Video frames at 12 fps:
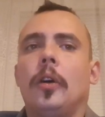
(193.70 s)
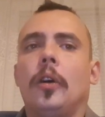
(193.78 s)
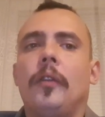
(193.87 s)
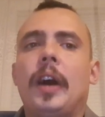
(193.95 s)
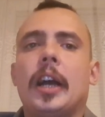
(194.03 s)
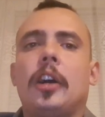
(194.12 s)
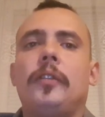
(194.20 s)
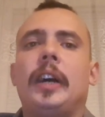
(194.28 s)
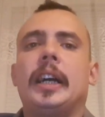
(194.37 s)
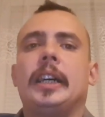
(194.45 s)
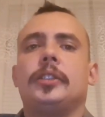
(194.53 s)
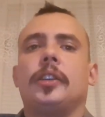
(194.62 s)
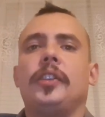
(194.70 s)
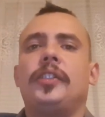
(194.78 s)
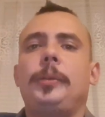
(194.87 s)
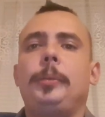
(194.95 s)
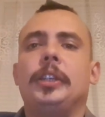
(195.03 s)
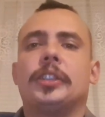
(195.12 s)
Uwaga, uwaga,
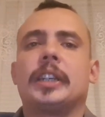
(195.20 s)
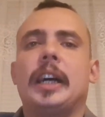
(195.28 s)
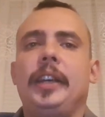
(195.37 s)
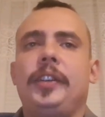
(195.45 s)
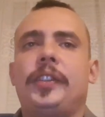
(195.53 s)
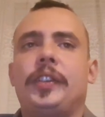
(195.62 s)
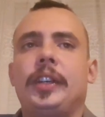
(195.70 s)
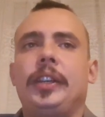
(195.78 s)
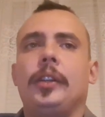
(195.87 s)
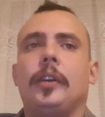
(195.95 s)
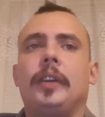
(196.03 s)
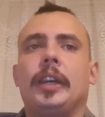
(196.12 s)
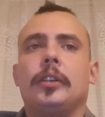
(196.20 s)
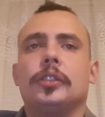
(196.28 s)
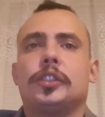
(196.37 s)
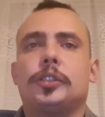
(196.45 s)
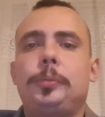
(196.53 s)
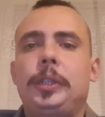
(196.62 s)
drodzy mieszkańcy Nowego
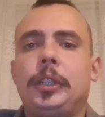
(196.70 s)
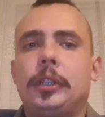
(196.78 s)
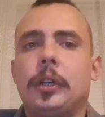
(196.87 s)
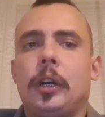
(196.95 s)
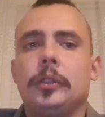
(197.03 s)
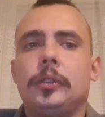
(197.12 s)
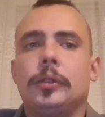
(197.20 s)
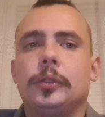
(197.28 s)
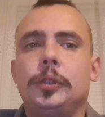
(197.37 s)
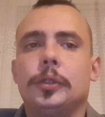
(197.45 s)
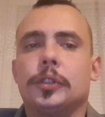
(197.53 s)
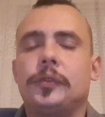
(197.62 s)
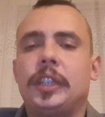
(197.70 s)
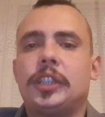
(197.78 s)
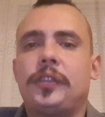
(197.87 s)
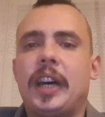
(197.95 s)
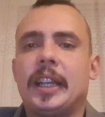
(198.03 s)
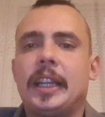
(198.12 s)
Szmigrodu. Już we
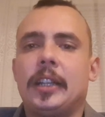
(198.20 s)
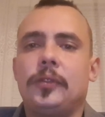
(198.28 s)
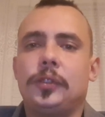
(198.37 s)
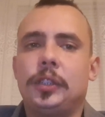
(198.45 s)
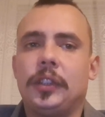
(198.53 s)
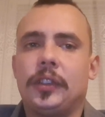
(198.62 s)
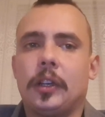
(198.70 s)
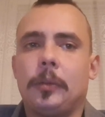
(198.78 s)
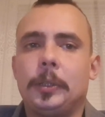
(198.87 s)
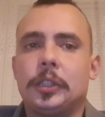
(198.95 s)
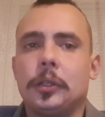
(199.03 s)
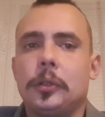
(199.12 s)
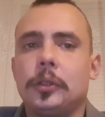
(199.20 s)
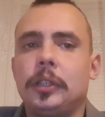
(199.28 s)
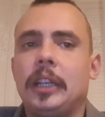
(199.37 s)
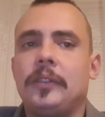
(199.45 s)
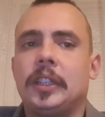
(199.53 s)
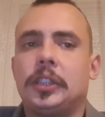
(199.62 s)
czwartek 21
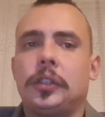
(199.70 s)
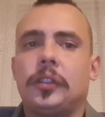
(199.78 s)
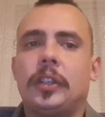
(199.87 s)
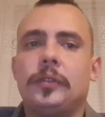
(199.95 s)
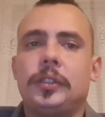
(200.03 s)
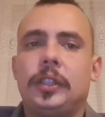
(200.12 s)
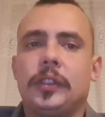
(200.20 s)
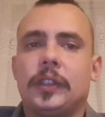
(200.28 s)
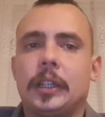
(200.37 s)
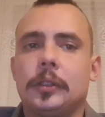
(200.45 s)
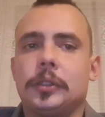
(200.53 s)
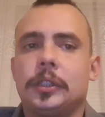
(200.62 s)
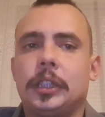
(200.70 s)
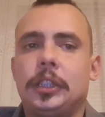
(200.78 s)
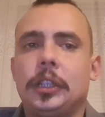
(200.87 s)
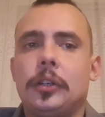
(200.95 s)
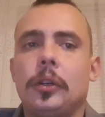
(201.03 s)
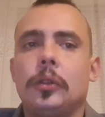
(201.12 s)
grudnia 2023
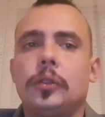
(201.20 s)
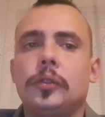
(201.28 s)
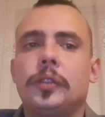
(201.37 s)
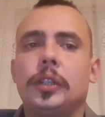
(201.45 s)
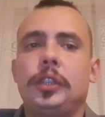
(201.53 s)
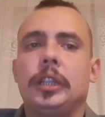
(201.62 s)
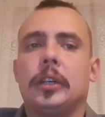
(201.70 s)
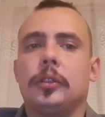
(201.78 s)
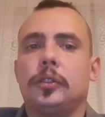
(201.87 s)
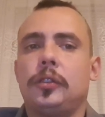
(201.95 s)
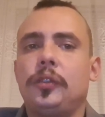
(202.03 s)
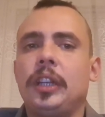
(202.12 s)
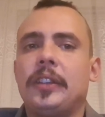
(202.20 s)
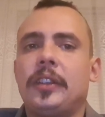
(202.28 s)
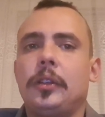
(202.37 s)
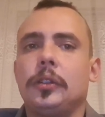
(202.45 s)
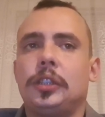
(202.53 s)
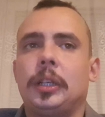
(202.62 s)
roku w godzinach od
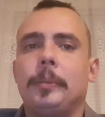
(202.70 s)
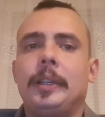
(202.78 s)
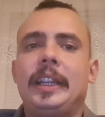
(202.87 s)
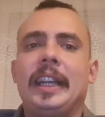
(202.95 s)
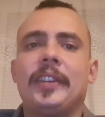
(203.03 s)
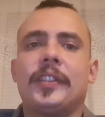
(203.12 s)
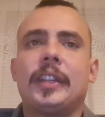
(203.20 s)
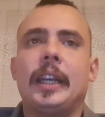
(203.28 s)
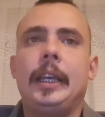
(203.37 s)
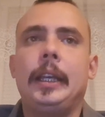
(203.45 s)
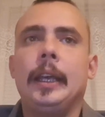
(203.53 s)
12 do 18